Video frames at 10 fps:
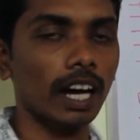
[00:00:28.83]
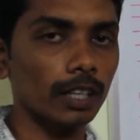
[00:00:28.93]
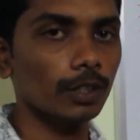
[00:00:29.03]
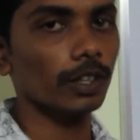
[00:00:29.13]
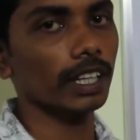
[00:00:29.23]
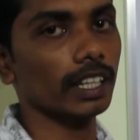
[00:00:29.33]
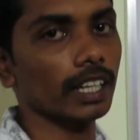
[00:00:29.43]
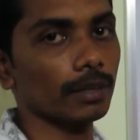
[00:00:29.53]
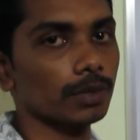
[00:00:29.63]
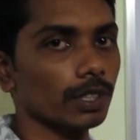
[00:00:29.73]
అందులో ఎన్ని
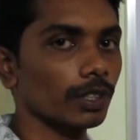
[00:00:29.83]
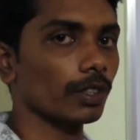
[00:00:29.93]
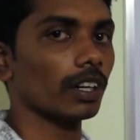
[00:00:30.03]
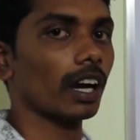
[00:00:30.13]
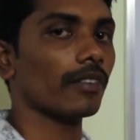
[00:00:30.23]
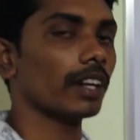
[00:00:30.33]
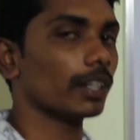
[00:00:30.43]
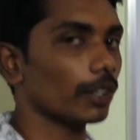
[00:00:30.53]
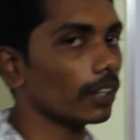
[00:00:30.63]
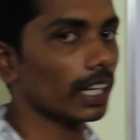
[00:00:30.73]
టైప్స్ ఉన్నాయో
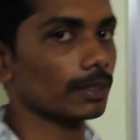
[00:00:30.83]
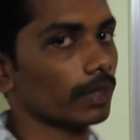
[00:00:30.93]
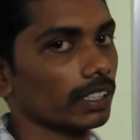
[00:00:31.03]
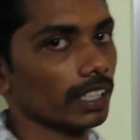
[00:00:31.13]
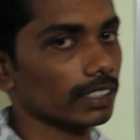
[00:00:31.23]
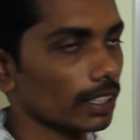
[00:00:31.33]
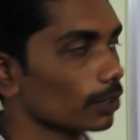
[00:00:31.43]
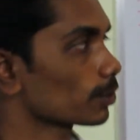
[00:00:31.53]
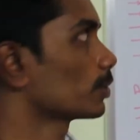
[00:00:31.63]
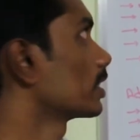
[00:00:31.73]
అవేంటియో ఎక్స్ప్లెయిన్
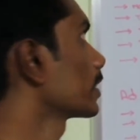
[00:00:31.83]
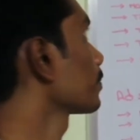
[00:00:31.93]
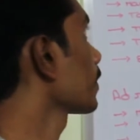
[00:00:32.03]
చేస్తాను చూడండి